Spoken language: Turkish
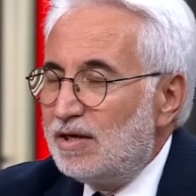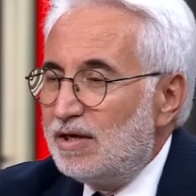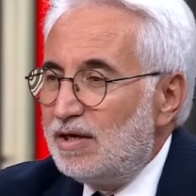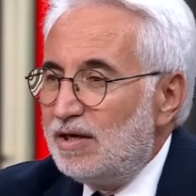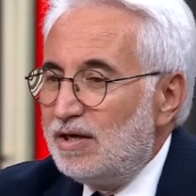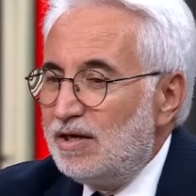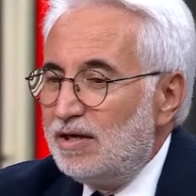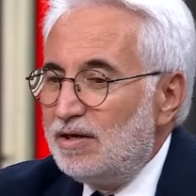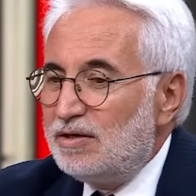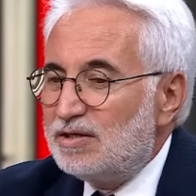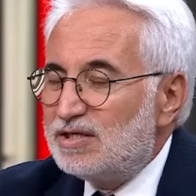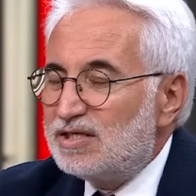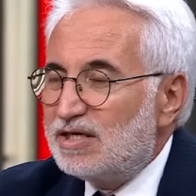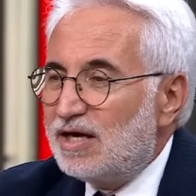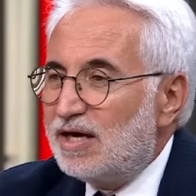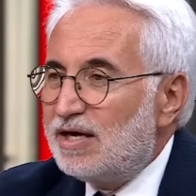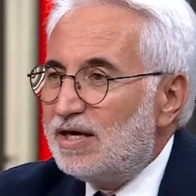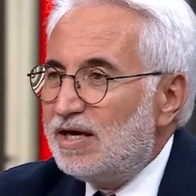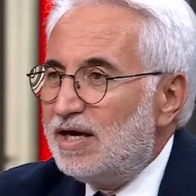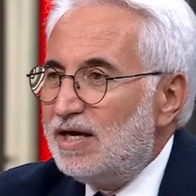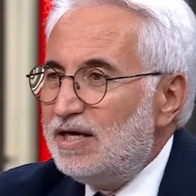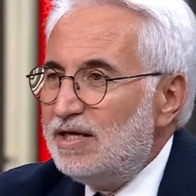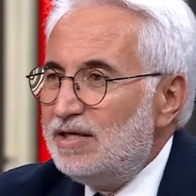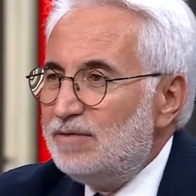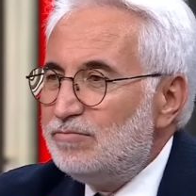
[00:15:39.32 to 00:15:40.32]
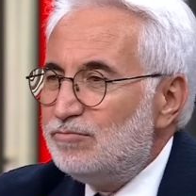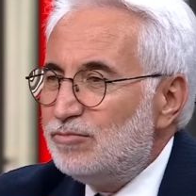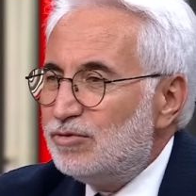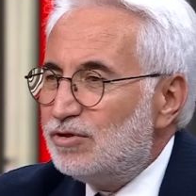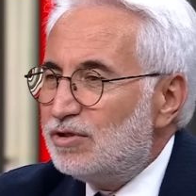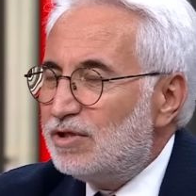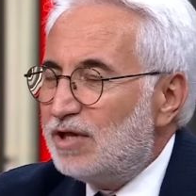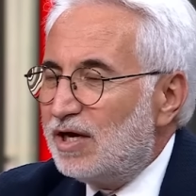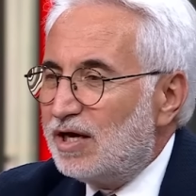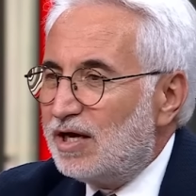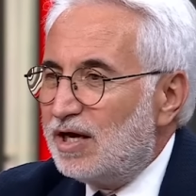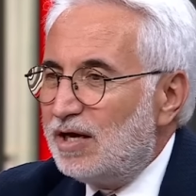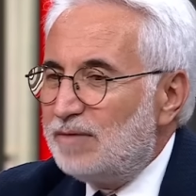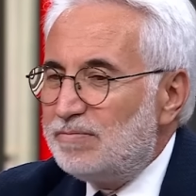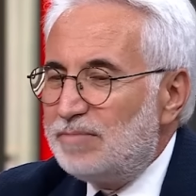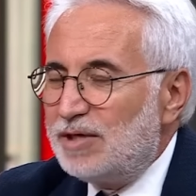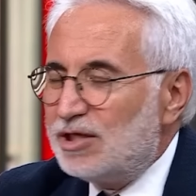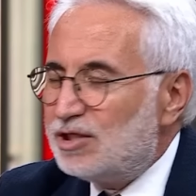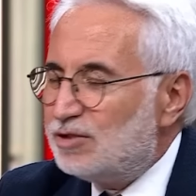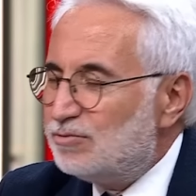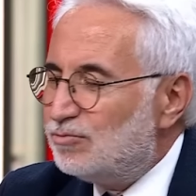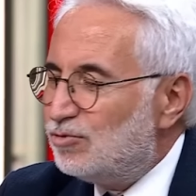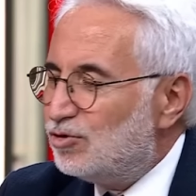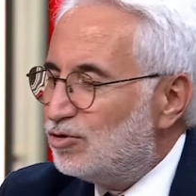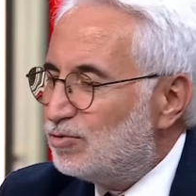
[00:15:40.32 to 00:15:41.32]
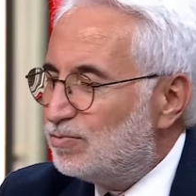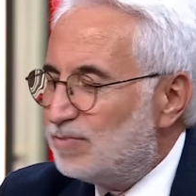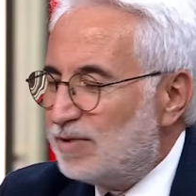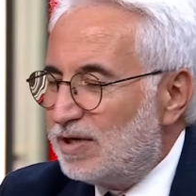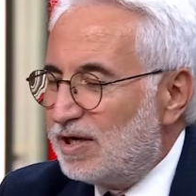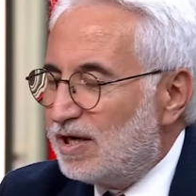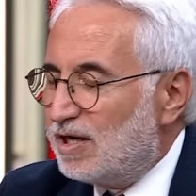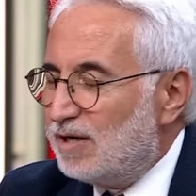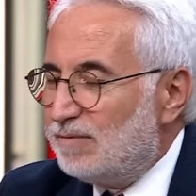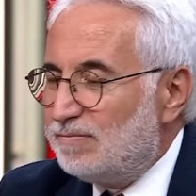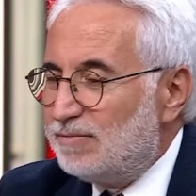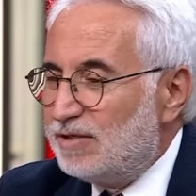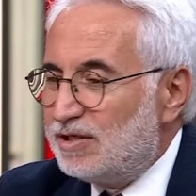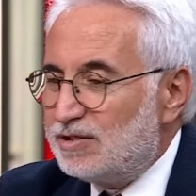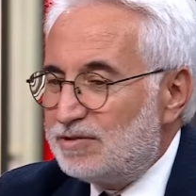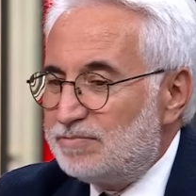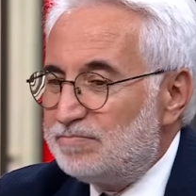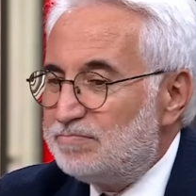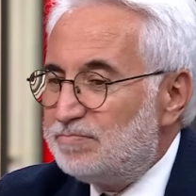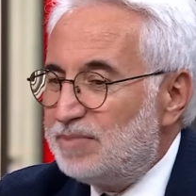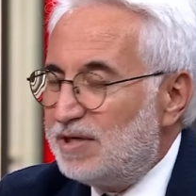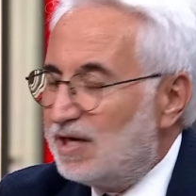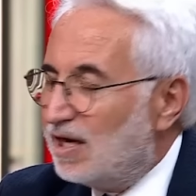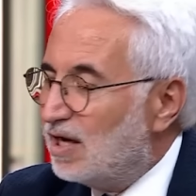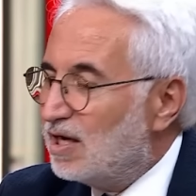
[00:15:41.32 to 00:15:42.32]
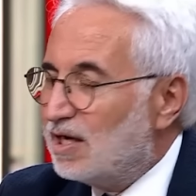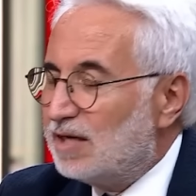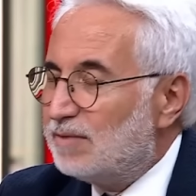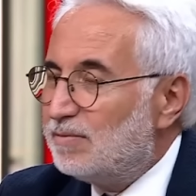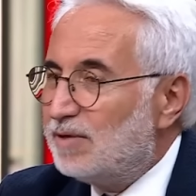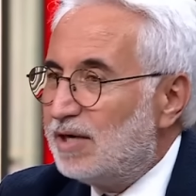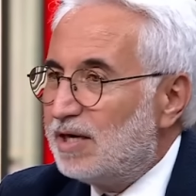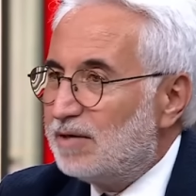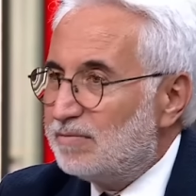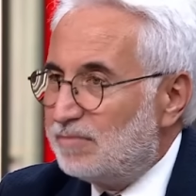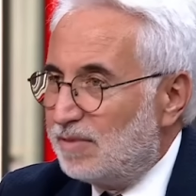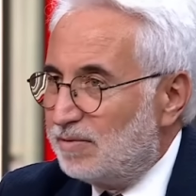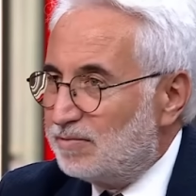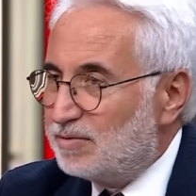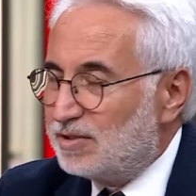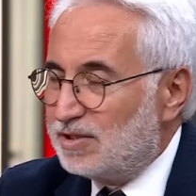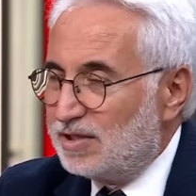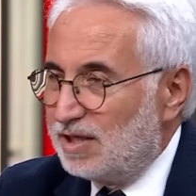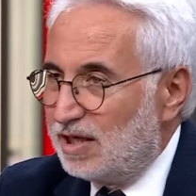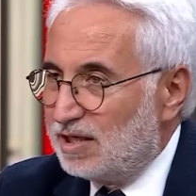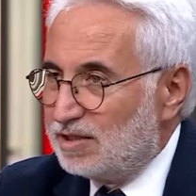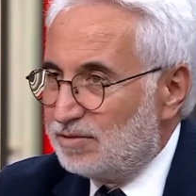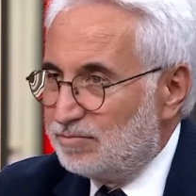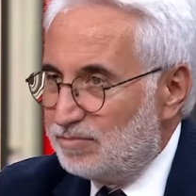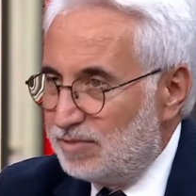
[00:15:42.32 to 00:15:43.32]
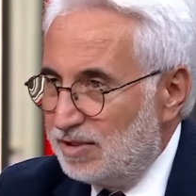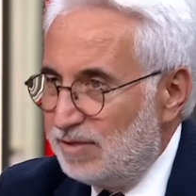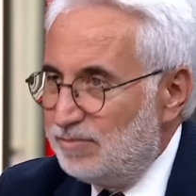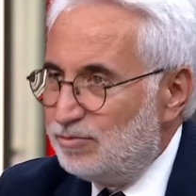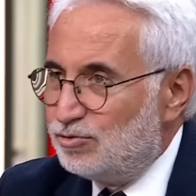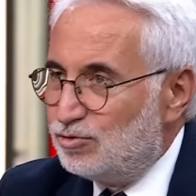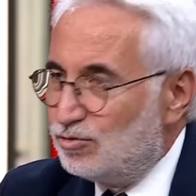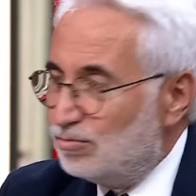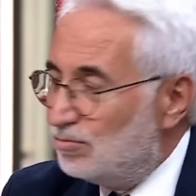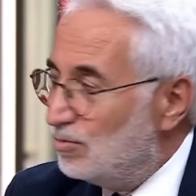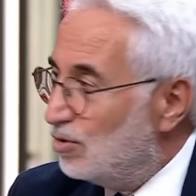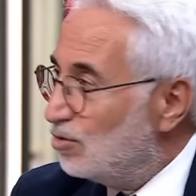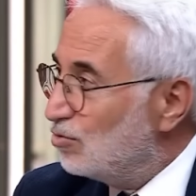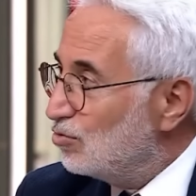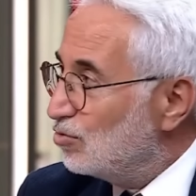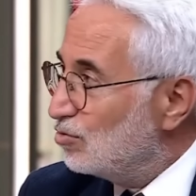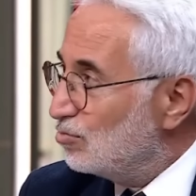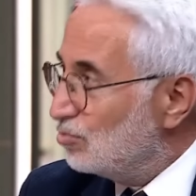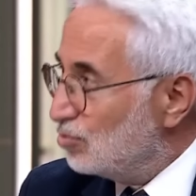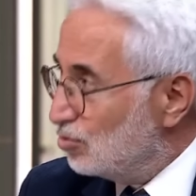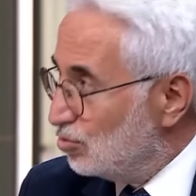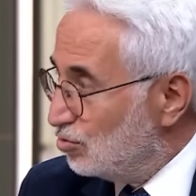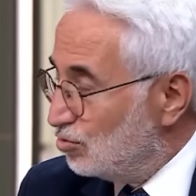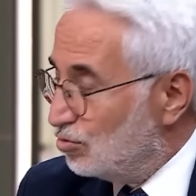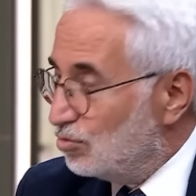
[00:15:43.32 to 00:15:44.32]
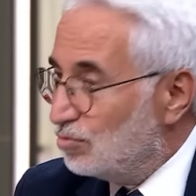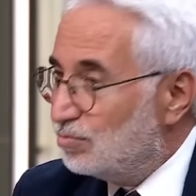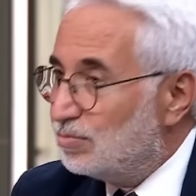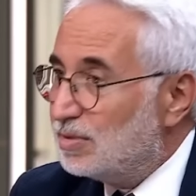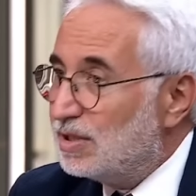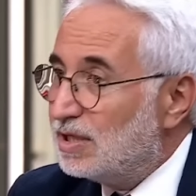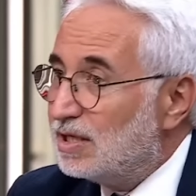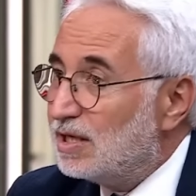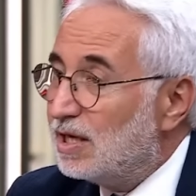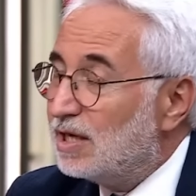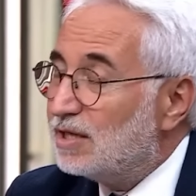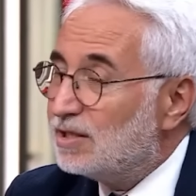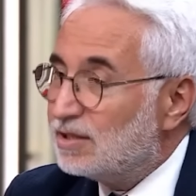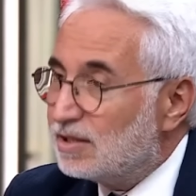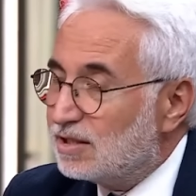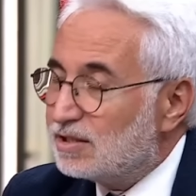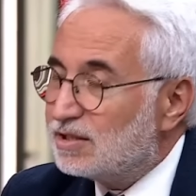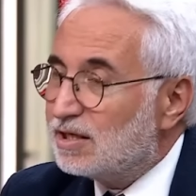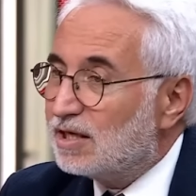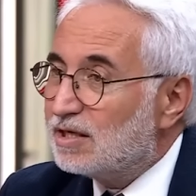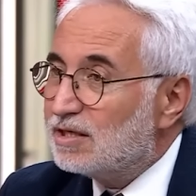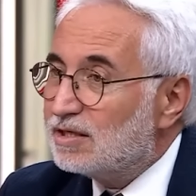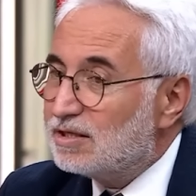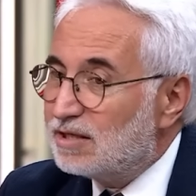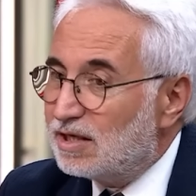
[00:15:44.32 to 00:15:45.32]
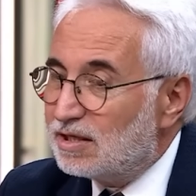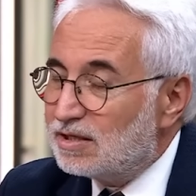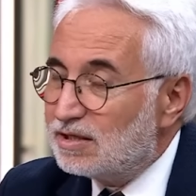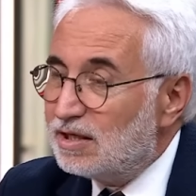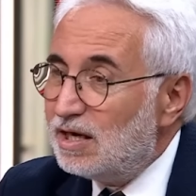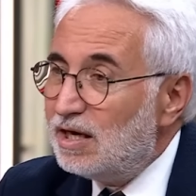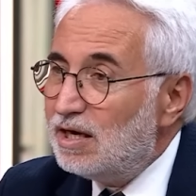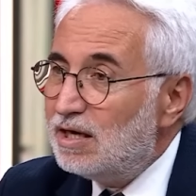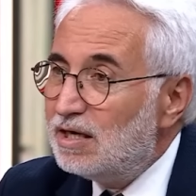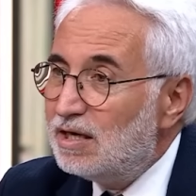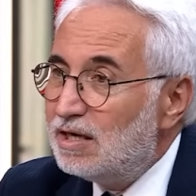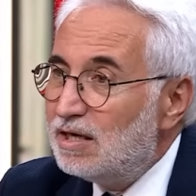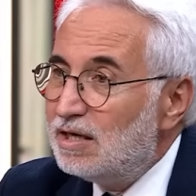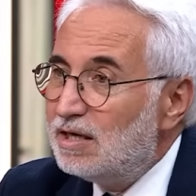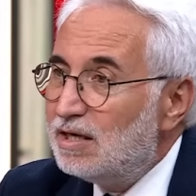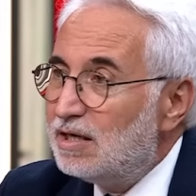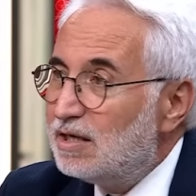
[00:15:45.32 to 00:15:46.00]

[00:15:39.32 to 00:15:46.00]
Ee, sanayiyi mutlaka başıboş bırakamayız. Planlama yapmamız lazım diye bir cümle kurmuştu. Bir yayında canlı yayında. Kim?